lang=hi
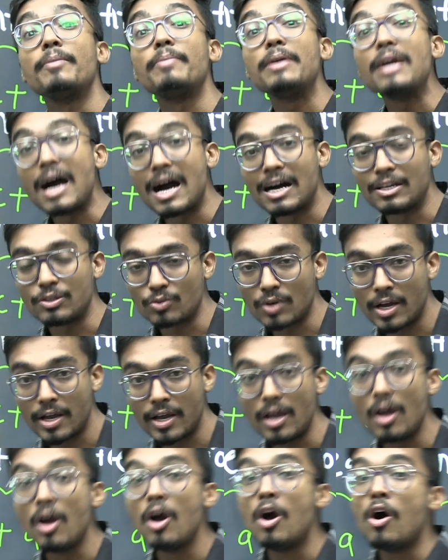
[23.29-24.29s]
में भी आ चुका
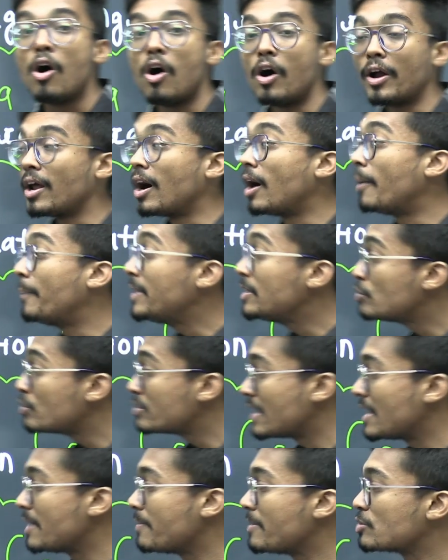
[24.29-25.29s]
है और अभी जो
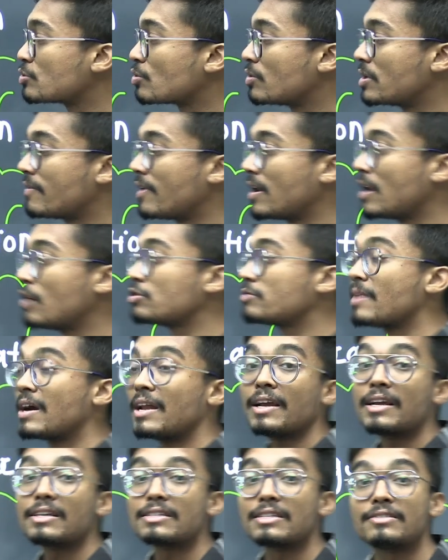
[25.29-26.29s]
जेई मेन्स e होने वाला है उसमें
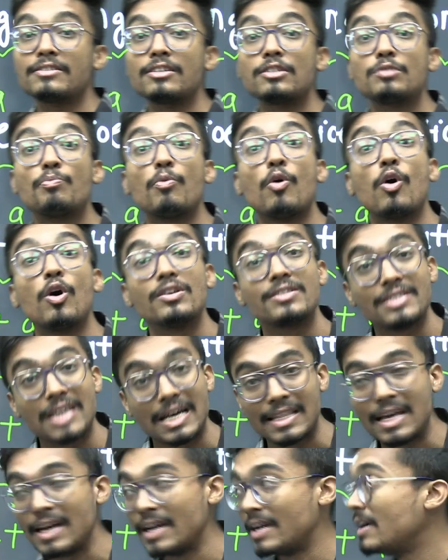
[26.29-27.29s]
आने के चांसेस बहुत
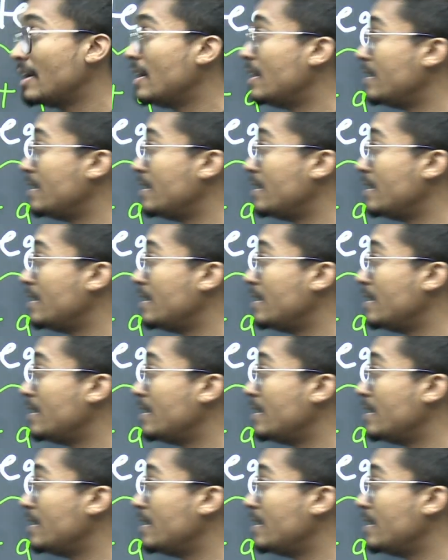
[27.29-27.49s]
ज्यादा है